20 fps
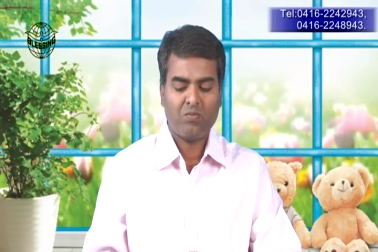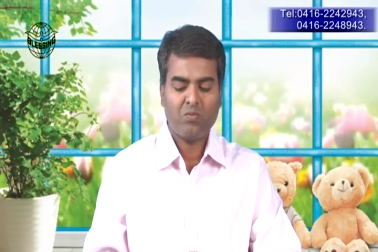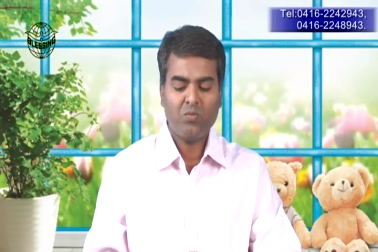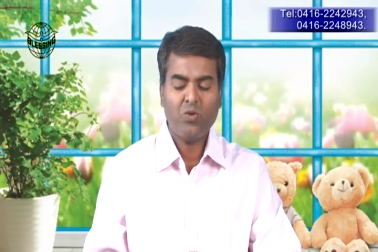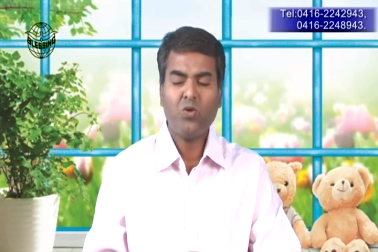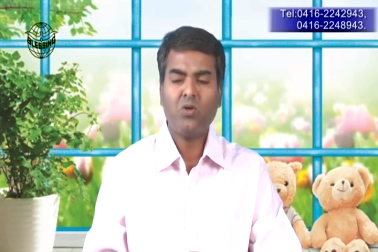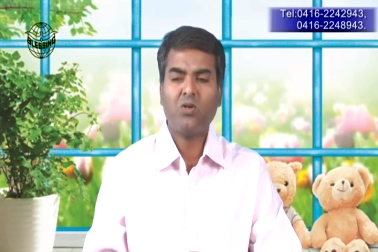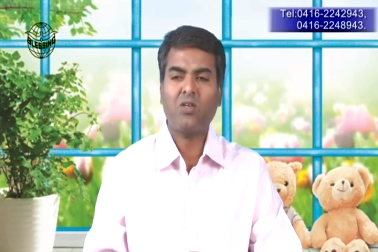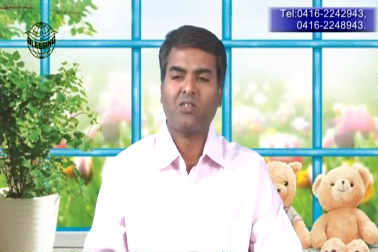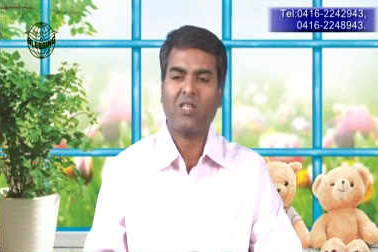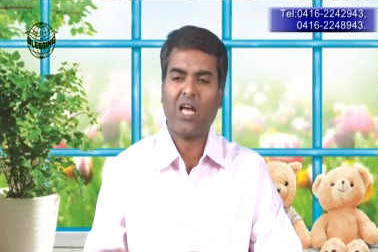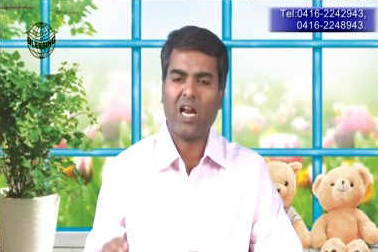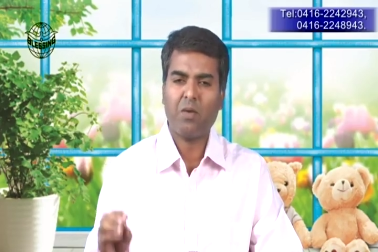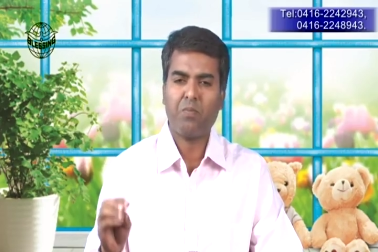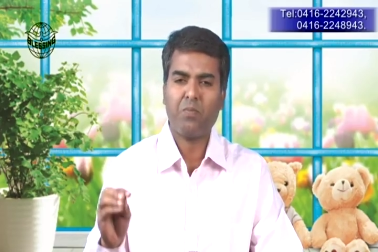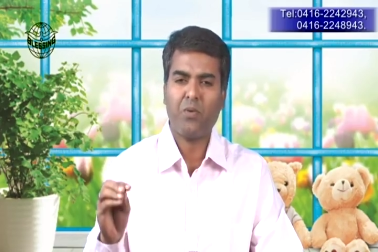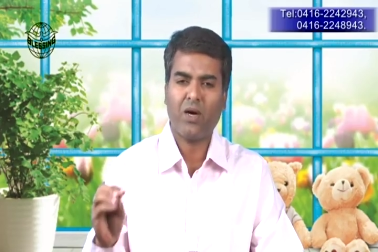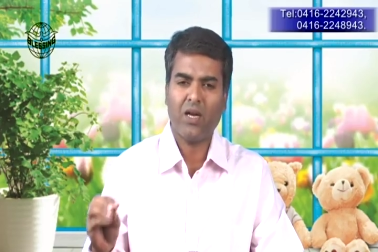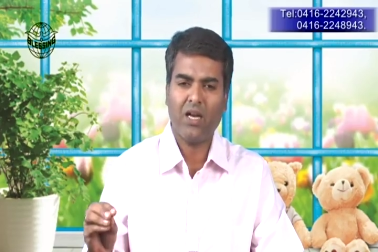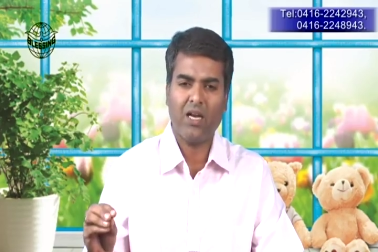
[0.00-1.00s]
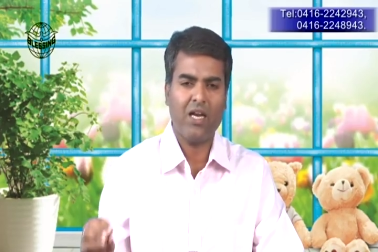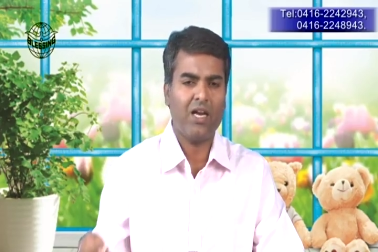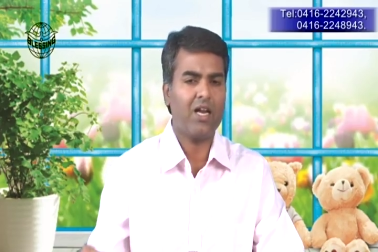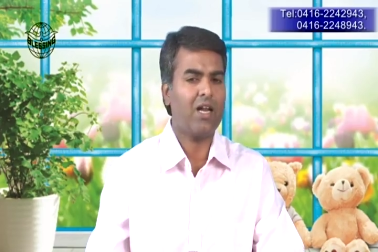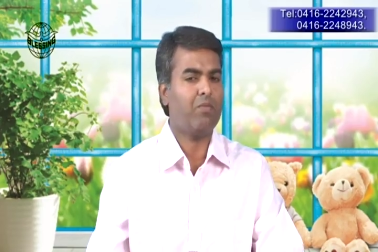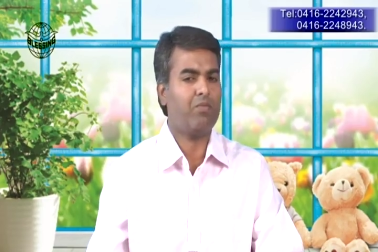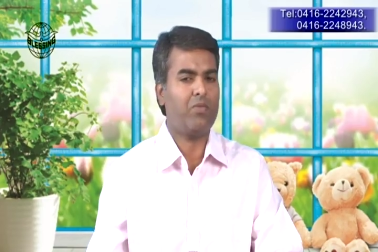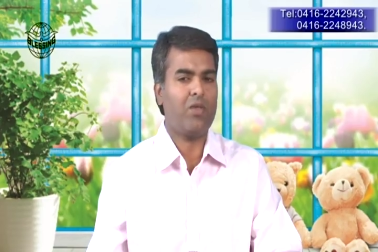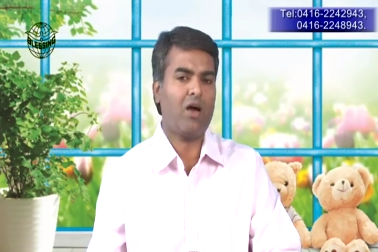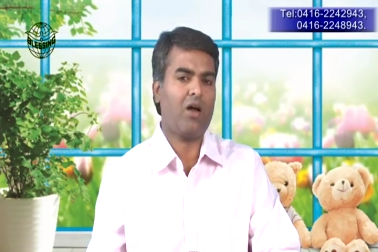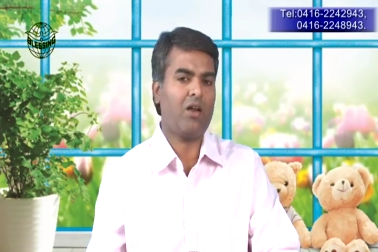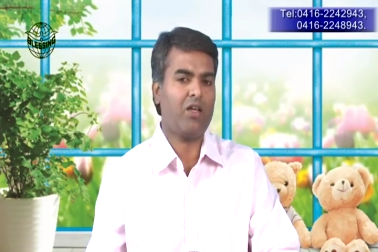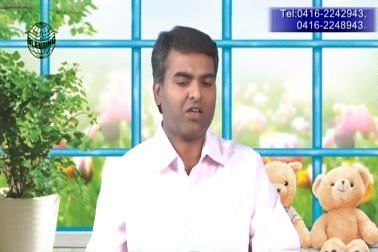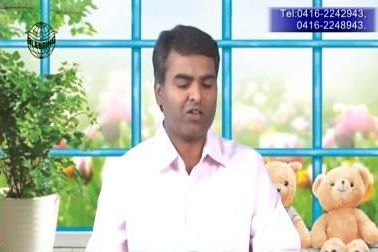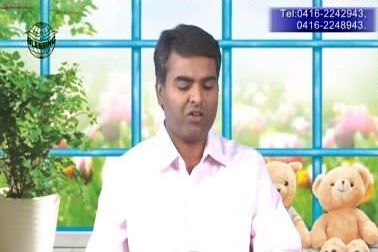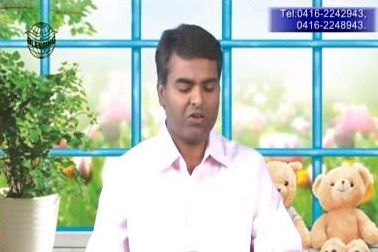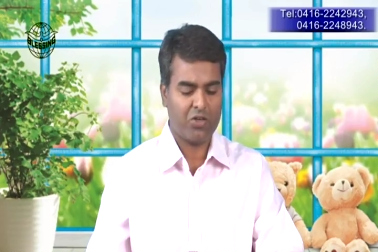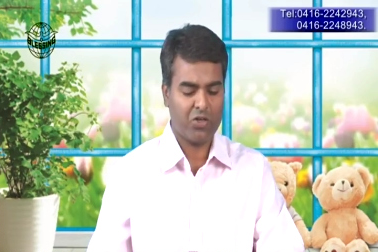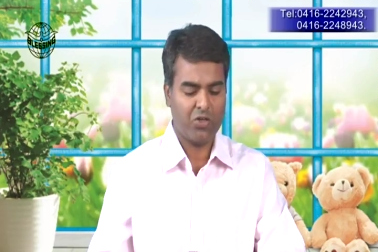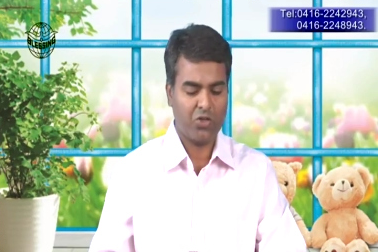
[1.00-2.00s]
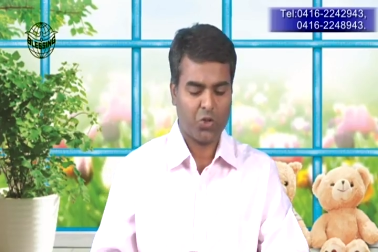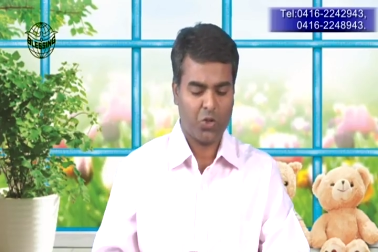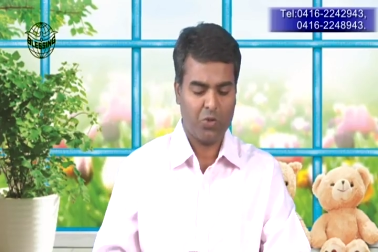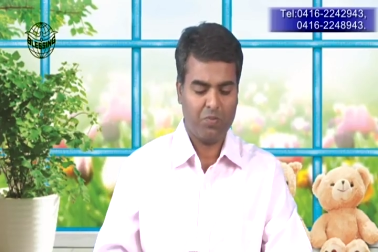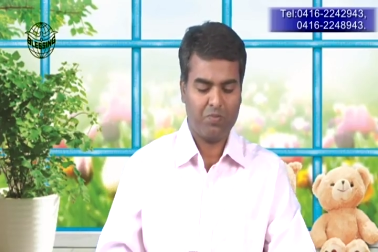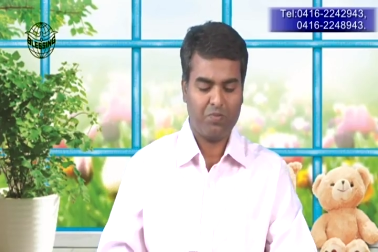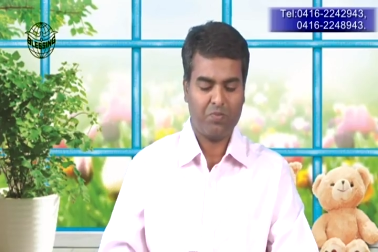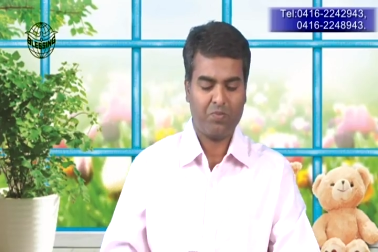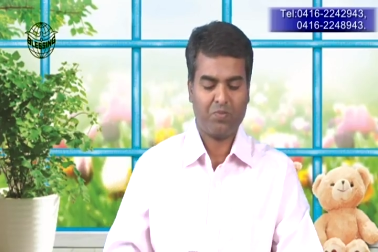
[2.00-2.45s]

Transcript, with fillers: மூன்று தலைப்புகளிலே நாம் தியானிக்க இருக்கின்றோம்